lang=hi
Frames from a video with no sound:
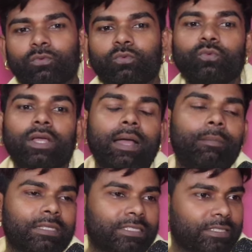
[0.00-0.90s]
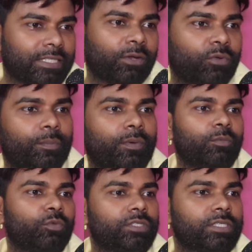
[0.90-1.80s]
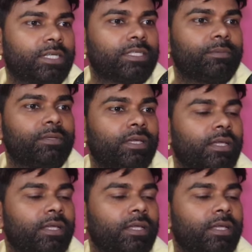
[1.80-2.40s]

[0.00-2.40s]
उनका बच्चा चार गो है प्रमोद जी के जे भी